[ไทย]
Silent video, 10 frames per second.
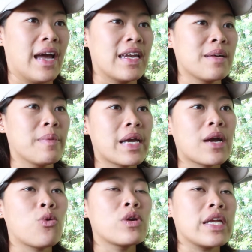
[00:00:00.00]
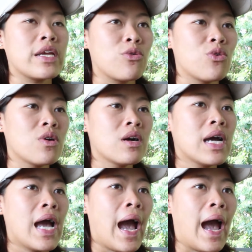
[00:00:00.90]
เดี๋ยวไม่งั้นคุณอิ๋ว
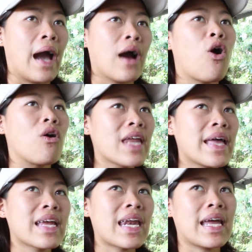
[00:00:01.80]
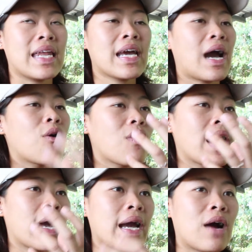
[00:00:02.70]
หาของเล่นอะไรที่เขา
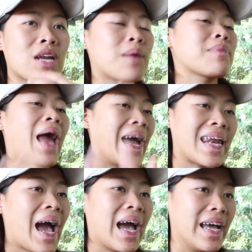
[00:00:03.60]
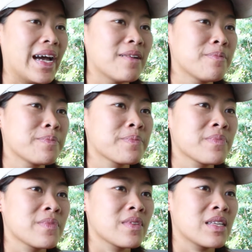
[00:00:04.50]
ให้เขาทำลายได้อะ
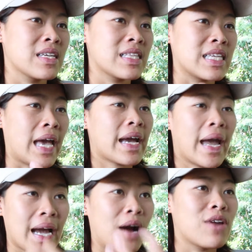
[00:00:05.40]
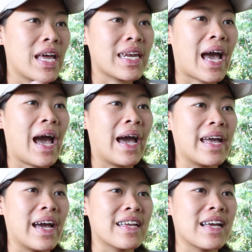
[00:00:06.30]
ที่ให้เขาเล่นได้
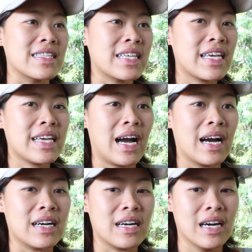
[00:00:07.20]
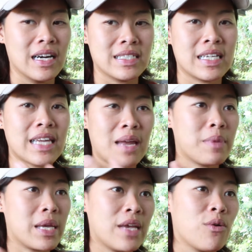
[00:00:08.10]
อะอย่างที่แนท
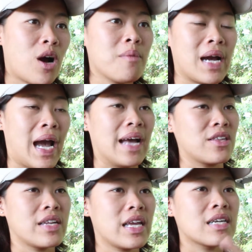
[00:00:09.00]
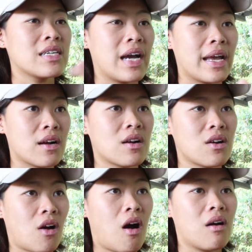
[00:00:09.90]
มีหิ้วเข้ามาขายตอนนี้คือไอ้
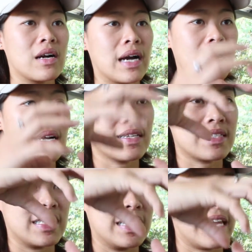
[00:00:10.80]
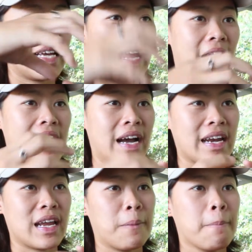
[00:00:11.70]
ข้องอะสีแดงๆอย่าง
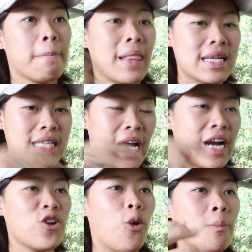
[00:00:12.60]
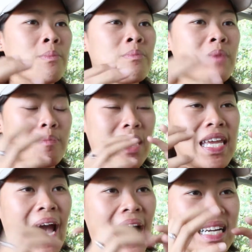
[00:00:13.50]
นั้นอะใส่ขนมมันเป็น
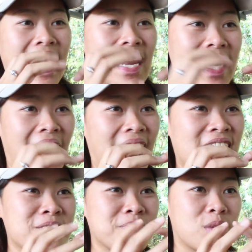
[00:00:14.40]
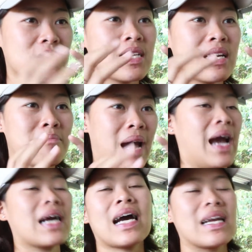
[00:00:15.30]
ยางหนาๆเพราะฉะนั้นหมา
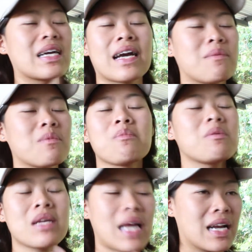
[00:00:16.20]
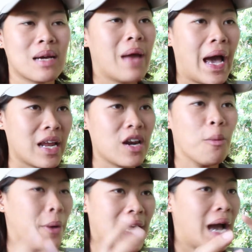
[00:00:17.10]
กัดยังไงมันไม่มีทางทำลายแล้วหรอ
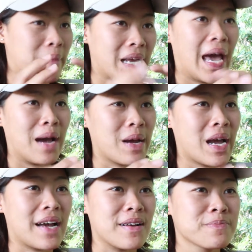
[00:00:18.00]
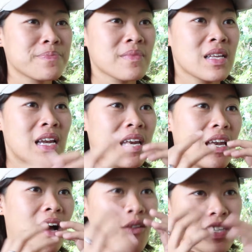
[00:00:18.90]
กเพราะยางแม่งหนามาก
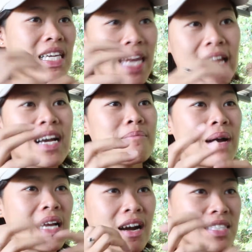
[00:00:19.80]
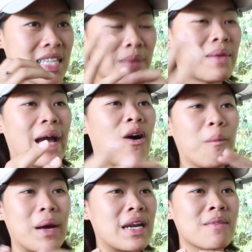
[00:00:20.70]
แล้วเขาก็จะเล่นกับมันเขาจะทำลายข
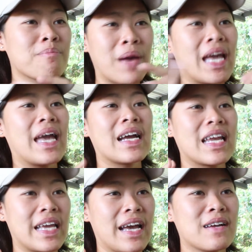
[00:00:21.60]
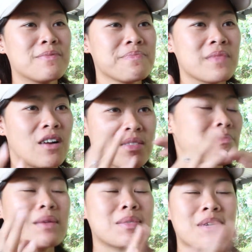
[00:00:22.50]
องมันไปเองอะไรเงี้ยเขา
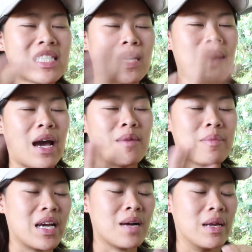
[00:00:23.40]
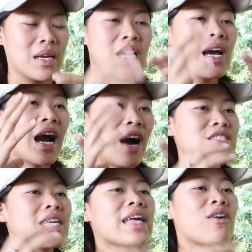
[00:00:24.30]
ไม่ทำลายของมันเองเขา
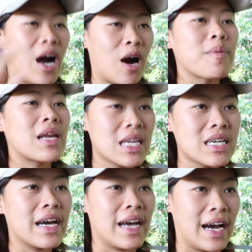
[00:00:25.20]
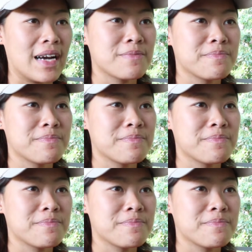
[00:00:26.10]
จะเล่นของเขาไปเรื่อยๆอะค่ะ